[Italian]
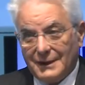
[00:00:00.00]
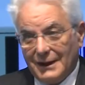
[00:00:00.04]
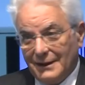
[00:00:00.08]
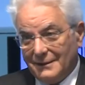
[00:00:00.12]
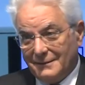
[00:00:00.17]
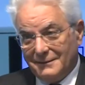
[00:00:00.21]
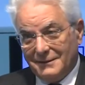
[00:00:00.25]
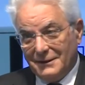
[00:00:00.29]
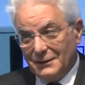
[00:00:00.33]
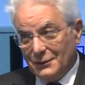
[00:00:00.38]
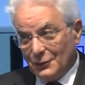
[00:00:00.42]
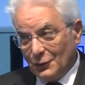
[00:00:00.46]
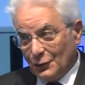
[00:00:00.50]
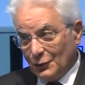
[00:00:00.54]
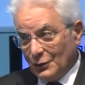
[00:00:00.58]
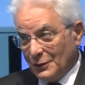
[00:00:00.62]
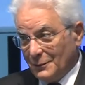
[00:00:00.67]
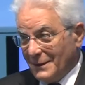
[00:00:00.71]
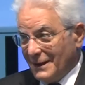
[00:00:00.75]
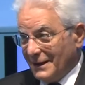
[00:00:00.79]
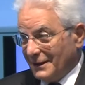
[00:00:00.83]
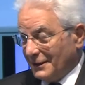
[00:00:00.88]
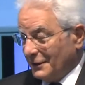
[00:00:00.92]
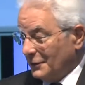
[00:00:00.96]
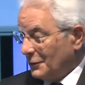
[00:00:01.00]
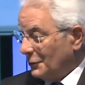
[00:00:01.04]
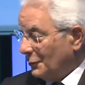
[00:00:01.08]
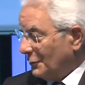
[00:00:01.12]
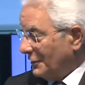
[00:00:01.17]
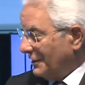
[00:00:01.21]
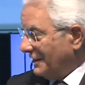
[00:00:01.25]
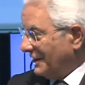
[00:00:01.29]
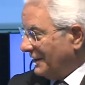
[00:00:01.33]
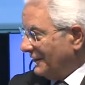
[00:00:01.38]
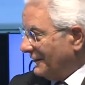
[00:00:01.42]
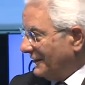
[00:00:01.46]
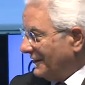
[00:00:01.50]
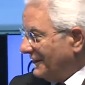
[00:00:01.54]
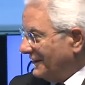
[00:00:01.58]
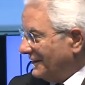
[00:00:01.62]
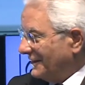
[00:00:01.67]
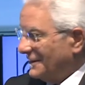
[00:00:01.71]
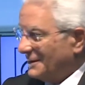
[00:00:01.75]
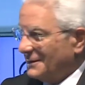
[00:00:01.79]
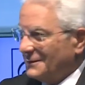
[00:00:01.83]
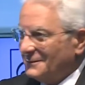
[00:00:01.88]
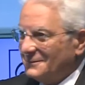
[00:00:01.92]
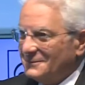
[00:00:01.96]
al Sindaco di Bari in questa
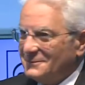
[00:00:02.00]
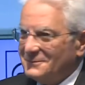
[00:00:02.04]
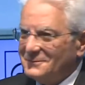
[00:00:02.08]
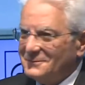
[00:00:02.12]
veste,